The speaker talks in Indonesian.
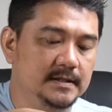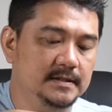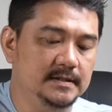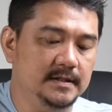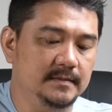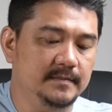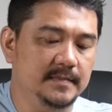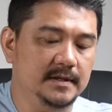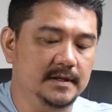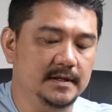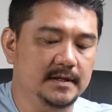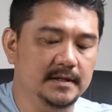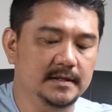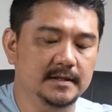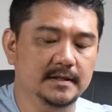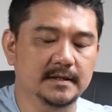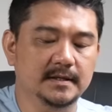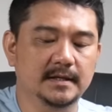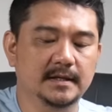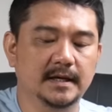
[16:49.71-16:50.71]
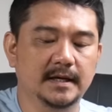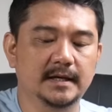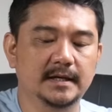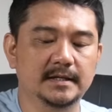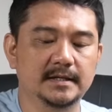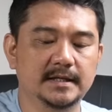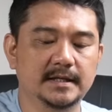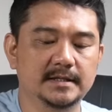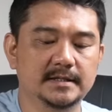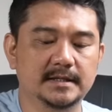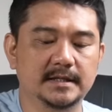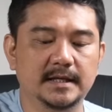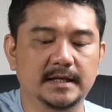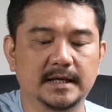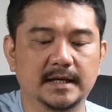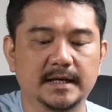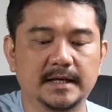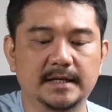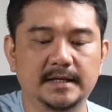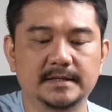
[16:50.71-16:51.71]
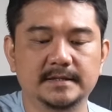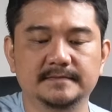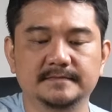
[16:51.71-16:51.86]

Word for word: sama grillnya sendiri.